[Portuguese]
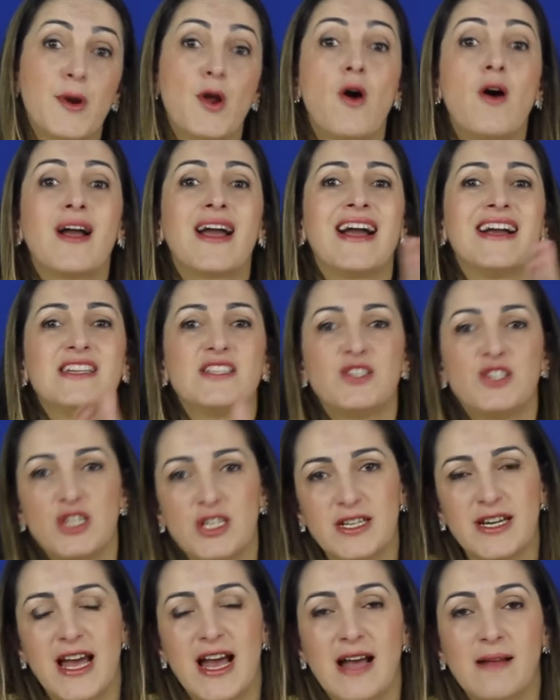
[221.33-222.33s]

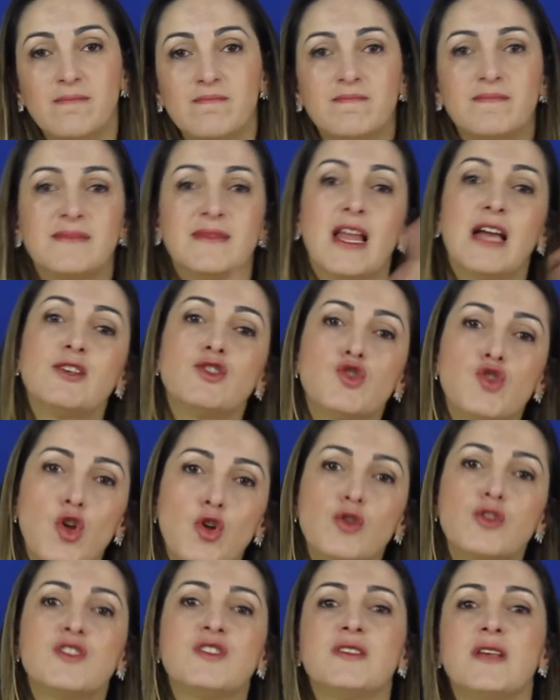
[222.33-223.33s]
Procrastinar na
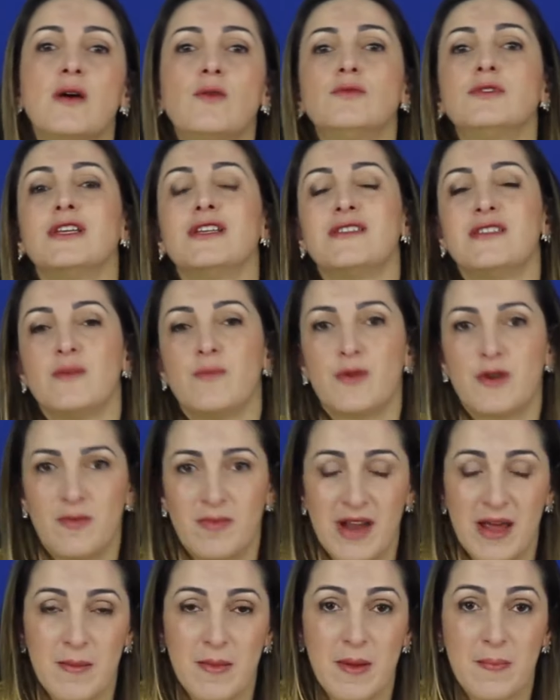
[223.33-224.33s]
solução desse
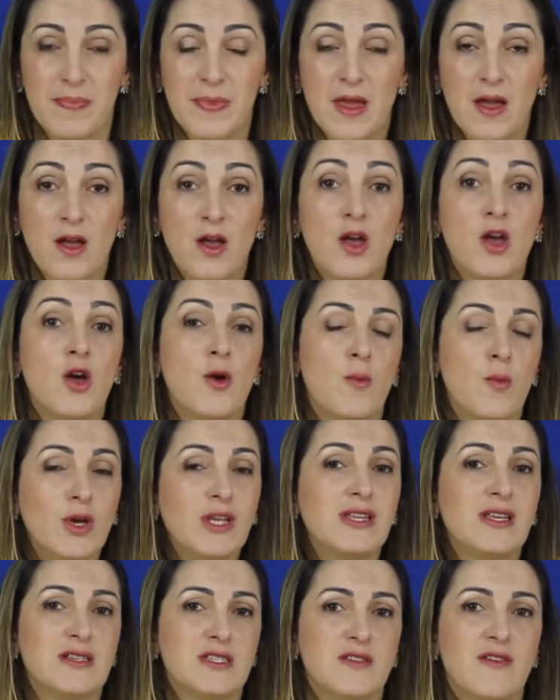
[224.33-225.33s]
problema.
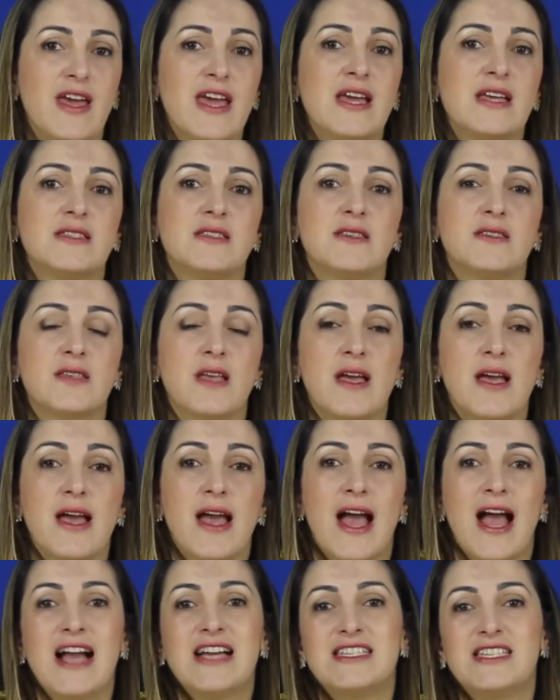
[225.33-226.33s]
Muitas vezes
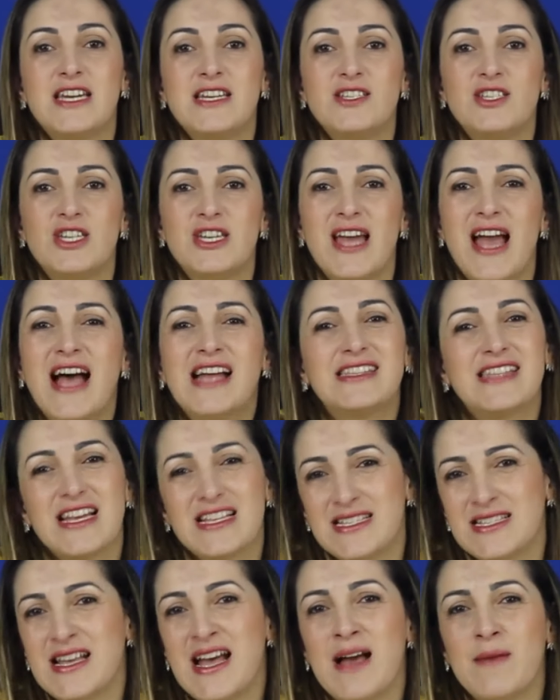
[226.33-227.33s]
a gente
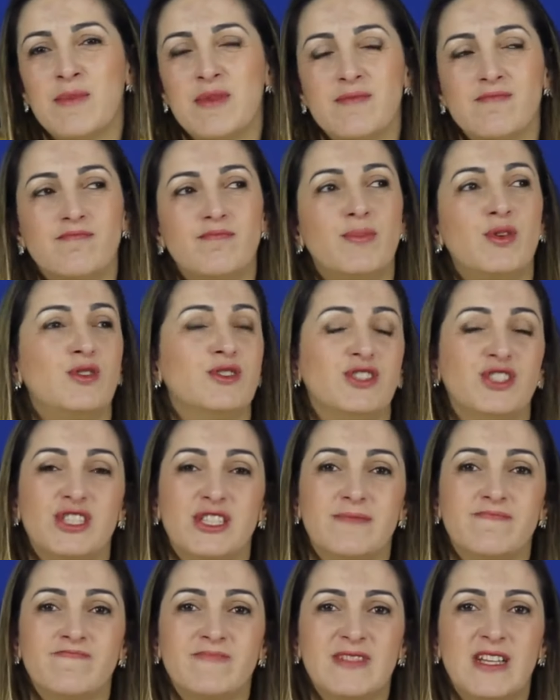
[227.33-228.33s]
até sabe,
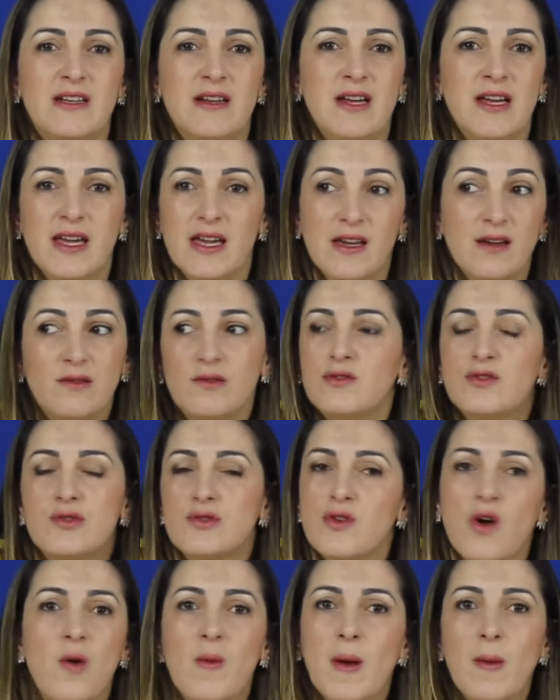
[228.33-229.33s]
poxa, eu não
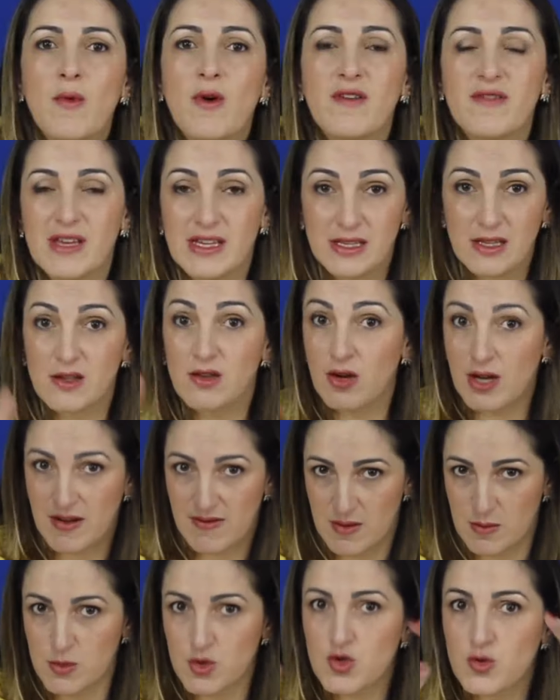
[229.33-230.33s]
sou uma boa
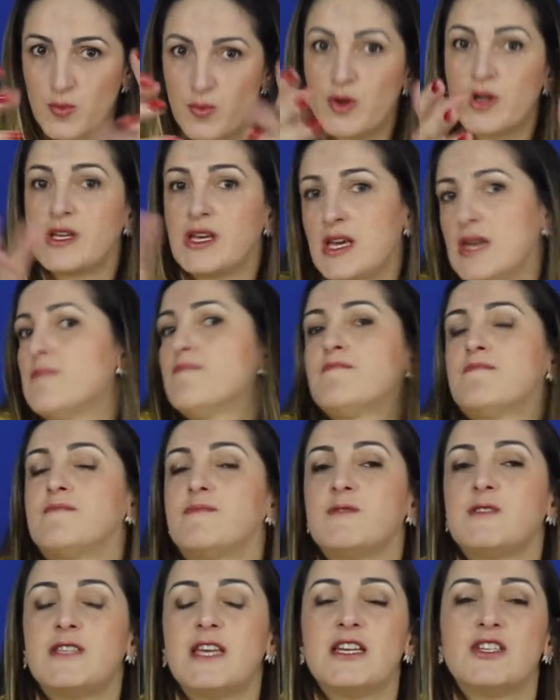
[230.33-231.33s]
vendedora. Vamos supor que
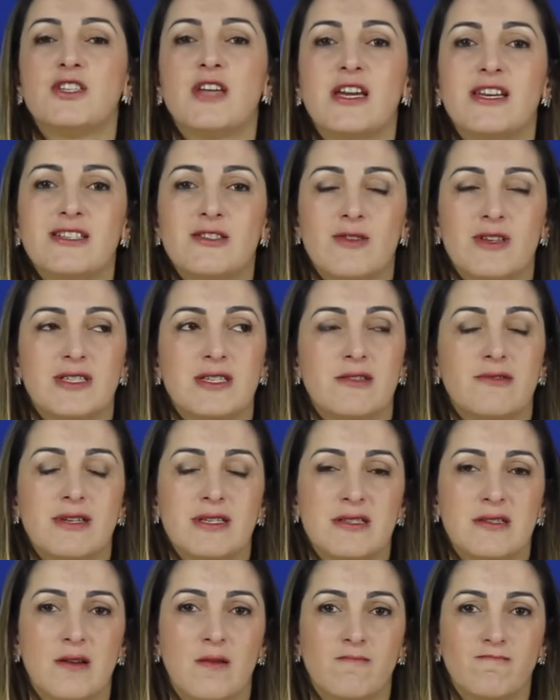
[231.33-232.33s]
seja isso a
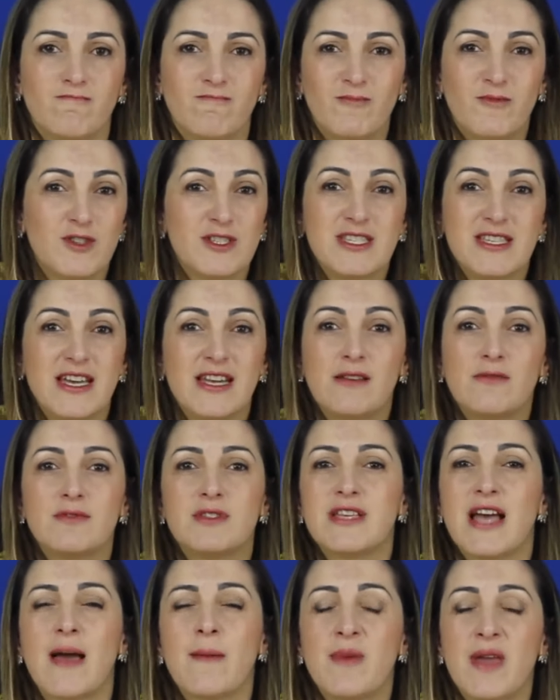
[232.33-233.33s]
situação. Você
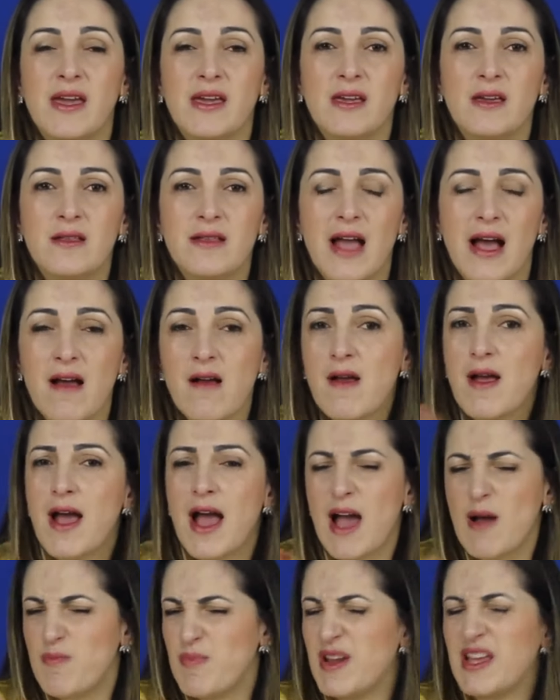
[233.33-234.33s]
não sabe ainda
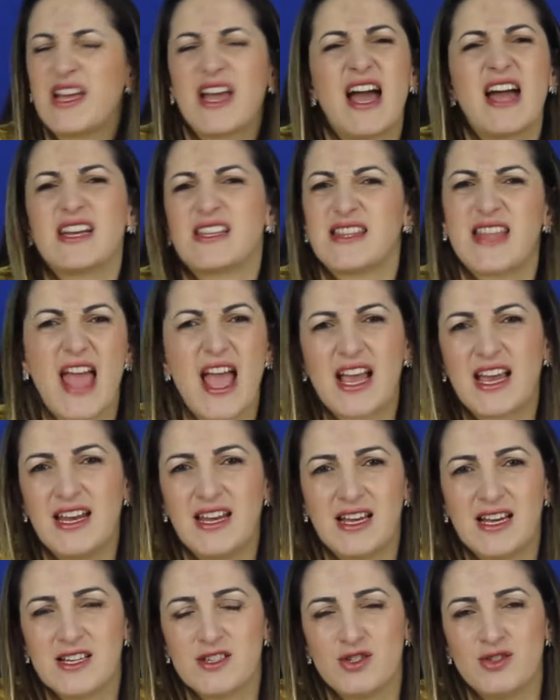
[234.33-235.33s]
aplicar
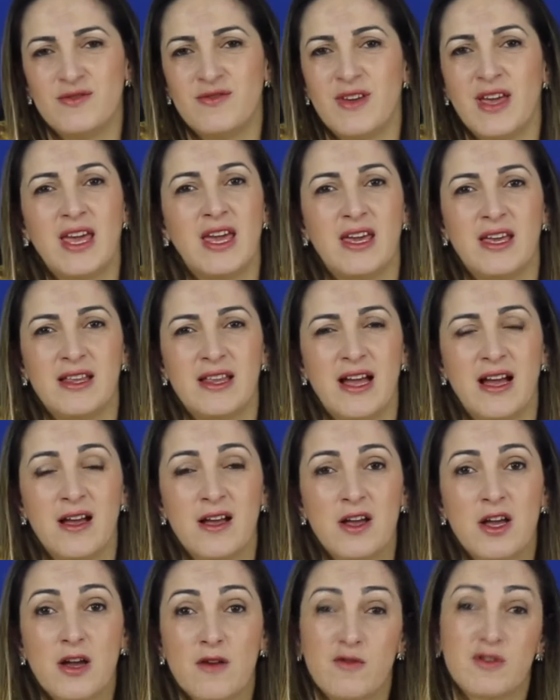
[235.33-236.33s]
técnicas de
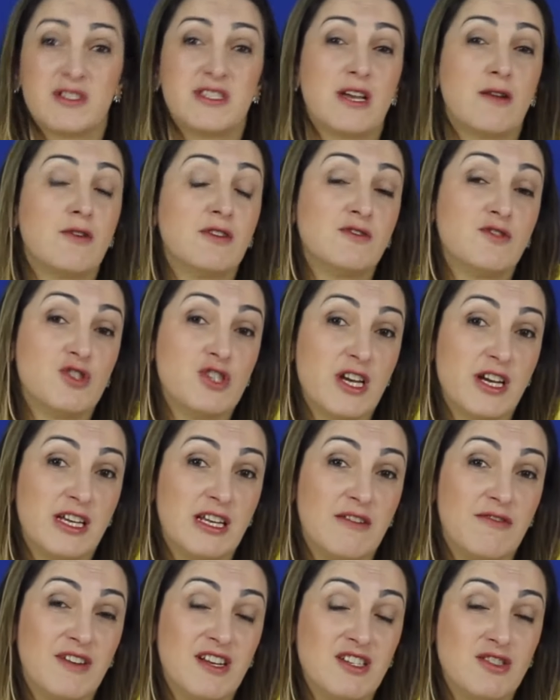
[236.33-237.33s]
venda. Você quando
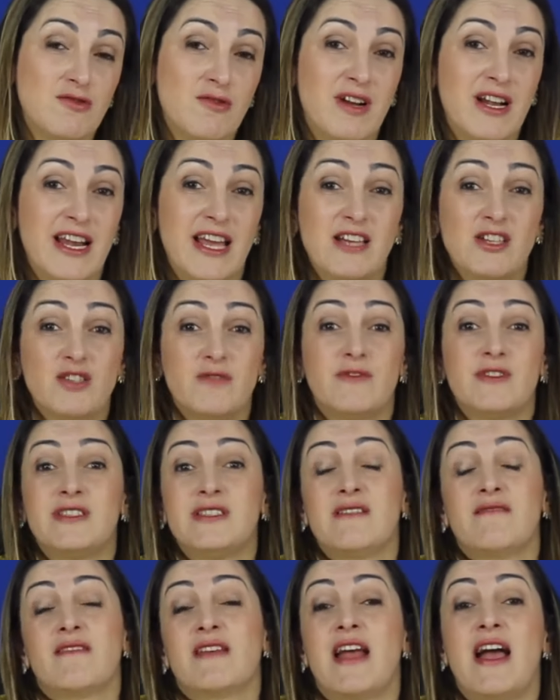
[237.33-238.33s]
chega na frente do cliente,
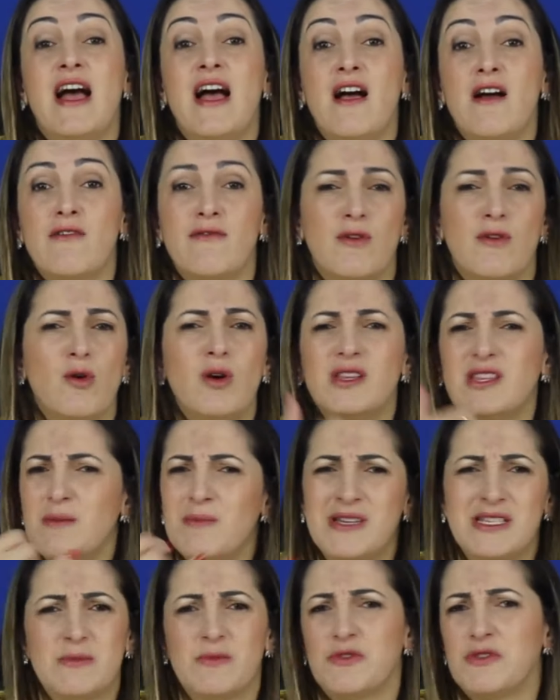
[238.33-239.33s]
você trava, ou
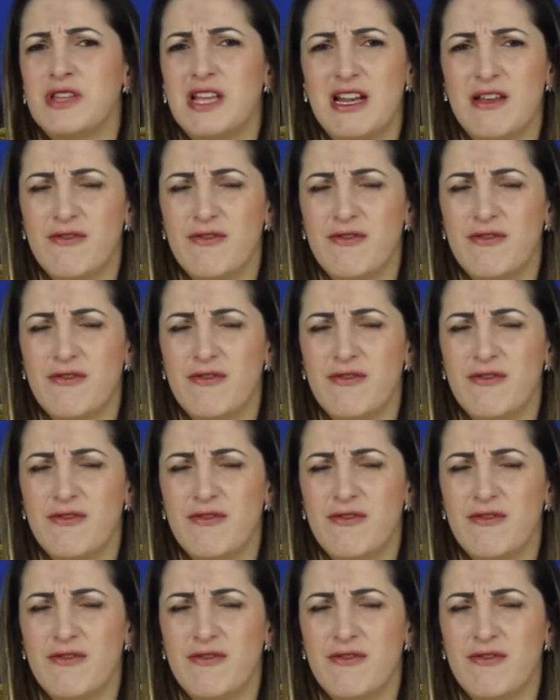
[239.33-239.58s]
até mesmo no